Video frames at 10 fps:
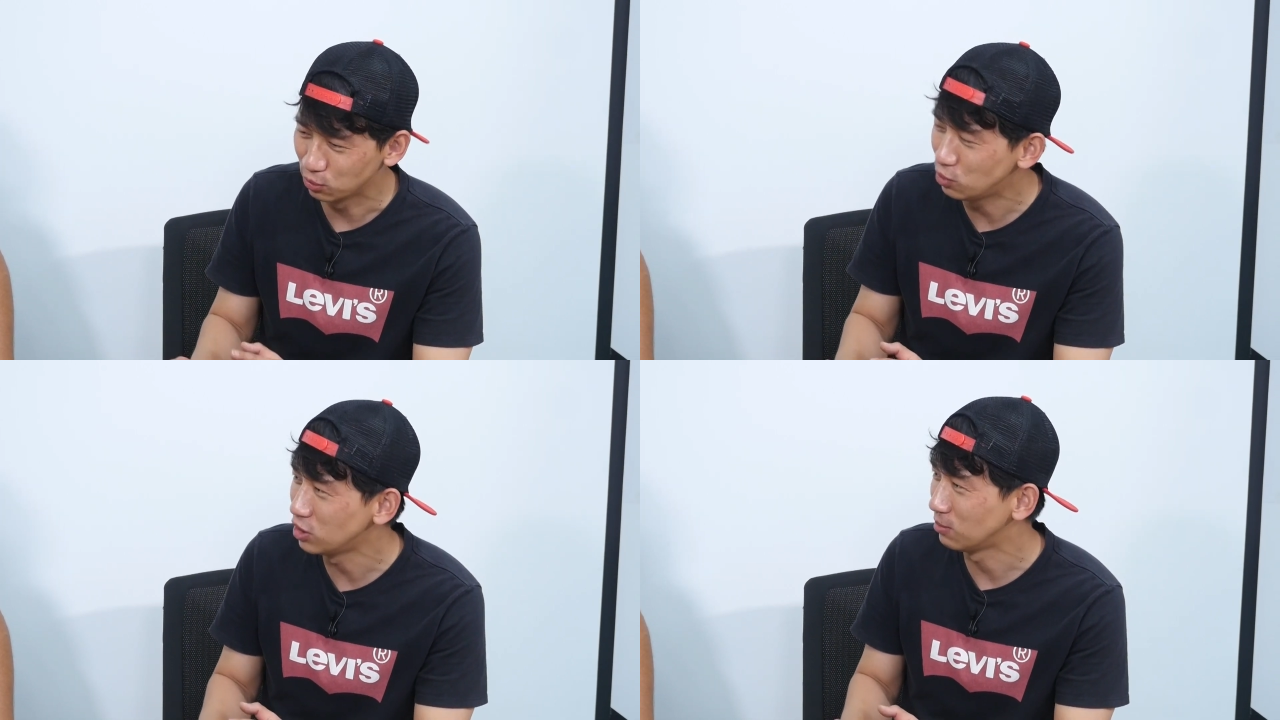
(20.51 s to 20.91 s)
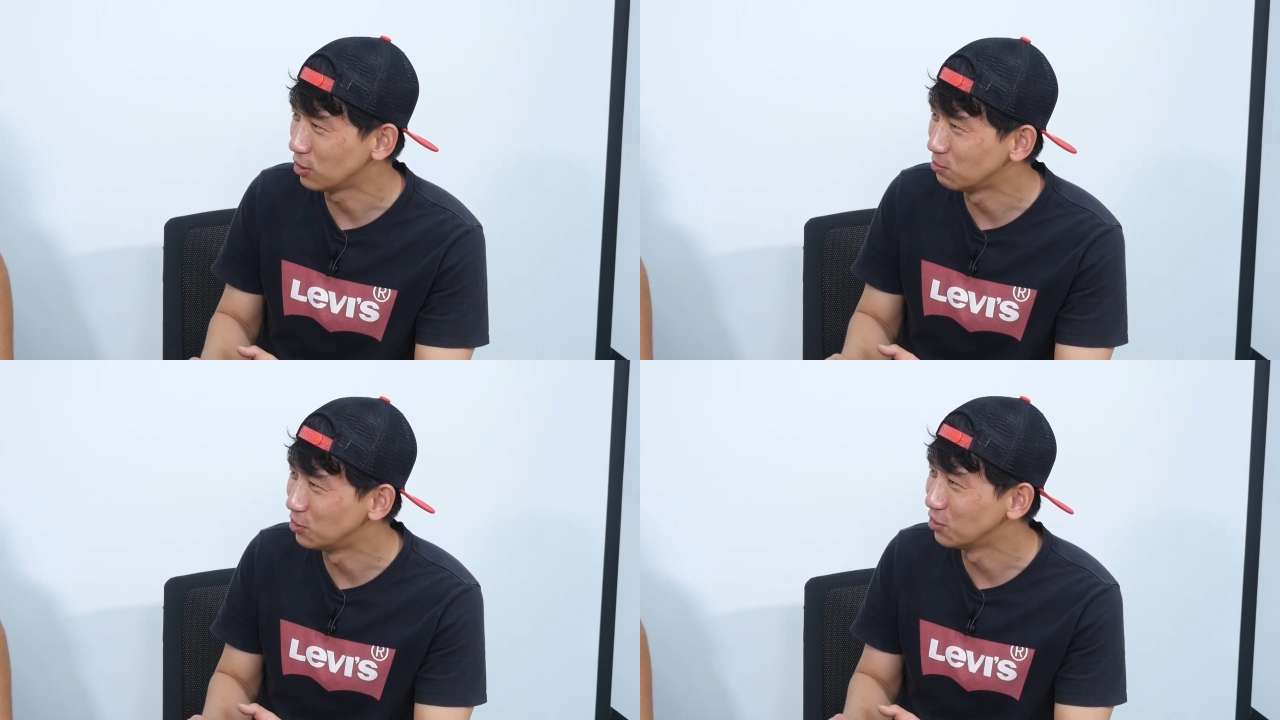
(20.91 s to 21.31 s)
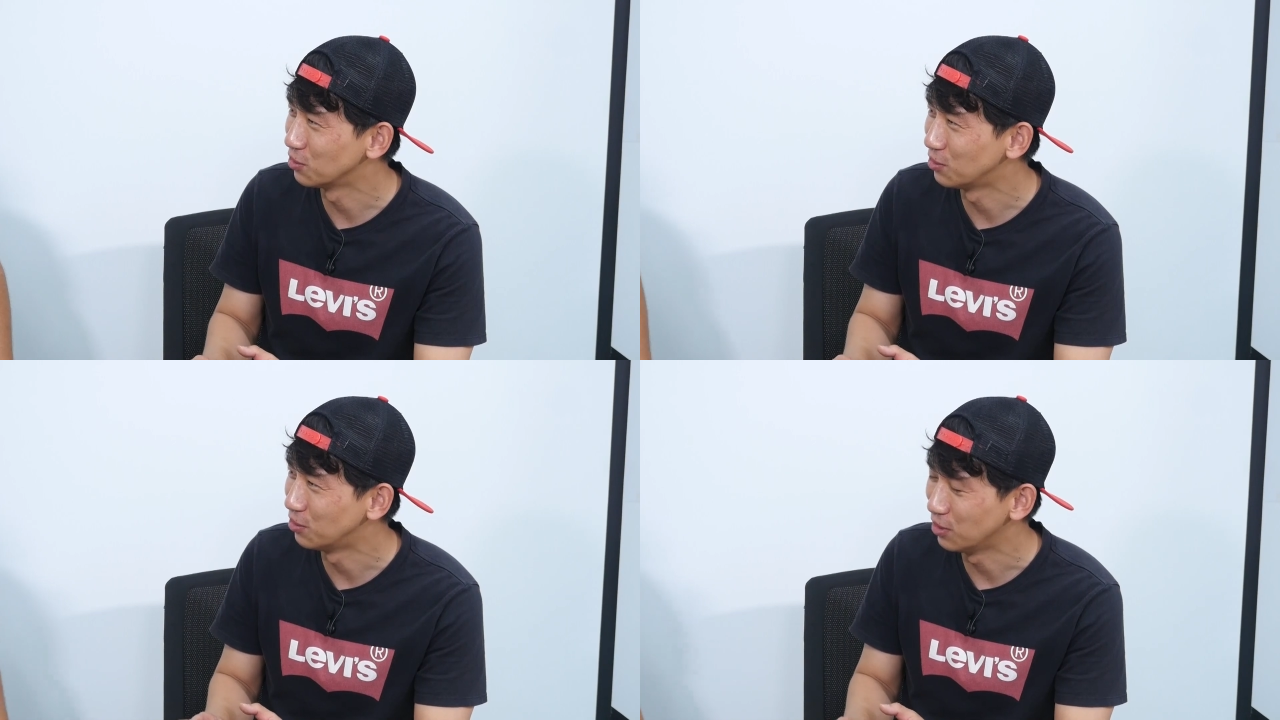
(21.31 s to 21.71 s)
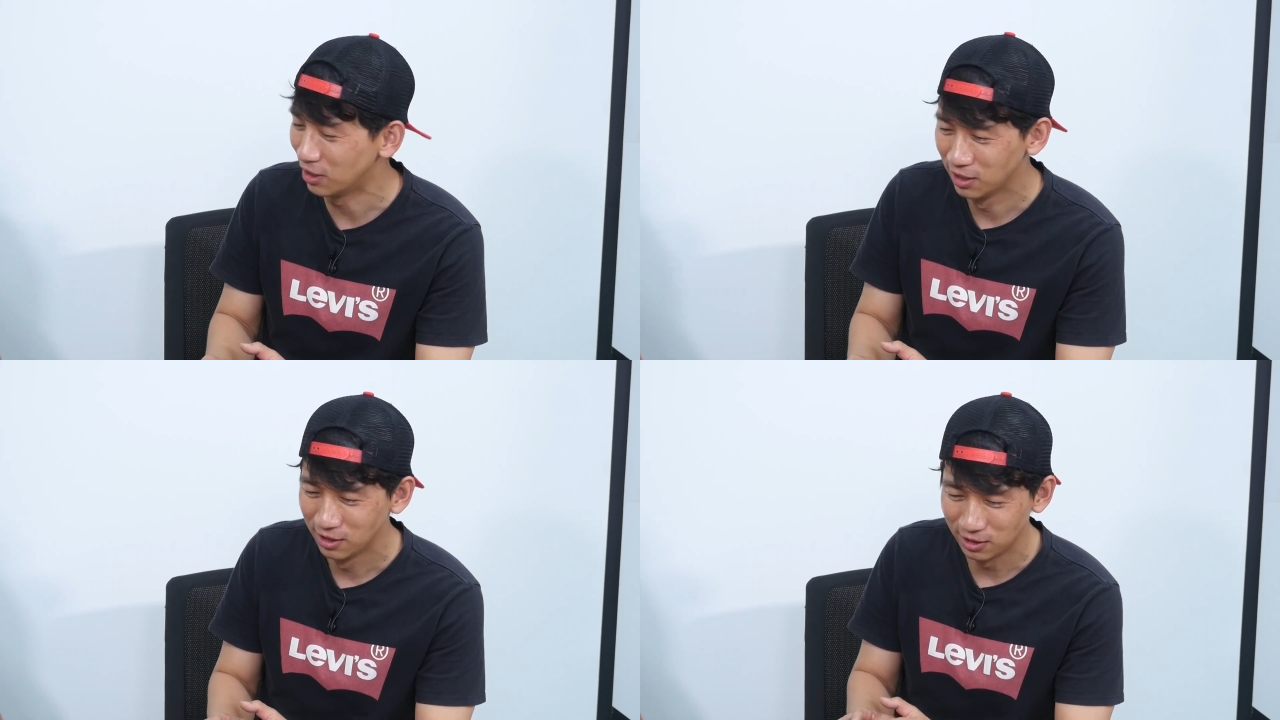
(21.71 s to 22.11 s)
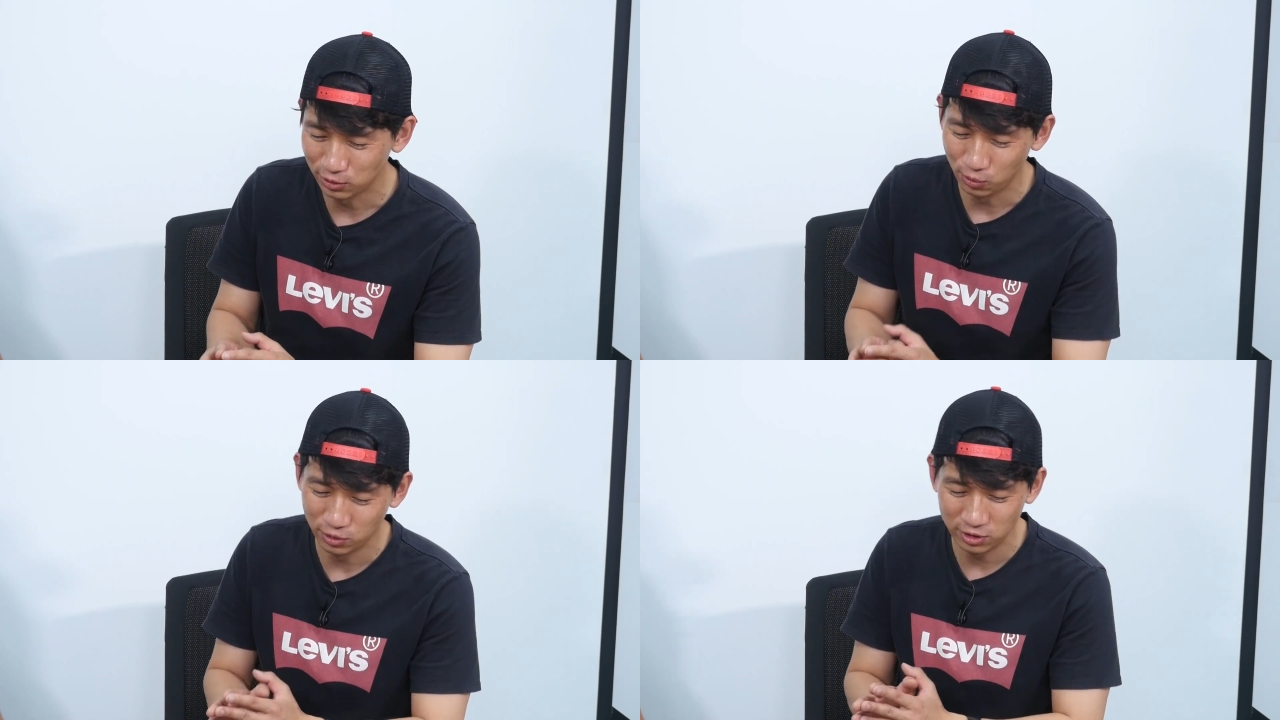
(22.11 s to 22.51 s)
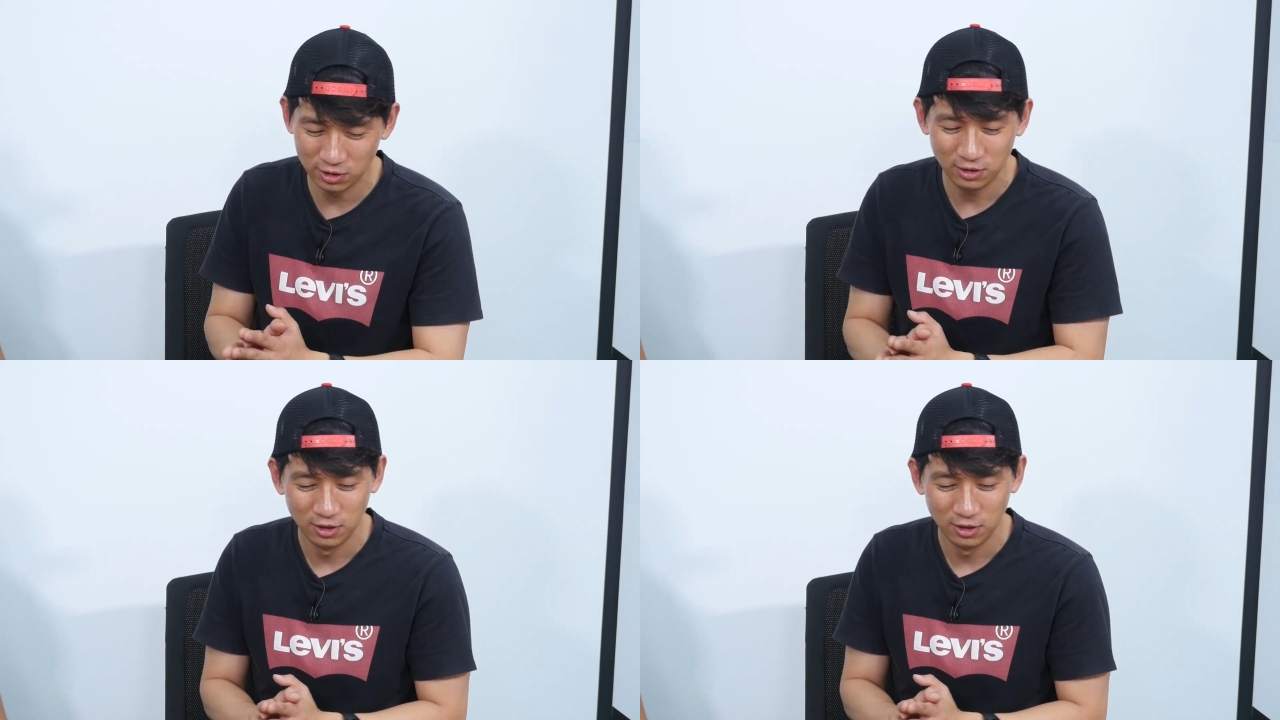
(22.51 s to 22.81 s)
솔직히 말씀드려서. 예. 그래서 오늘은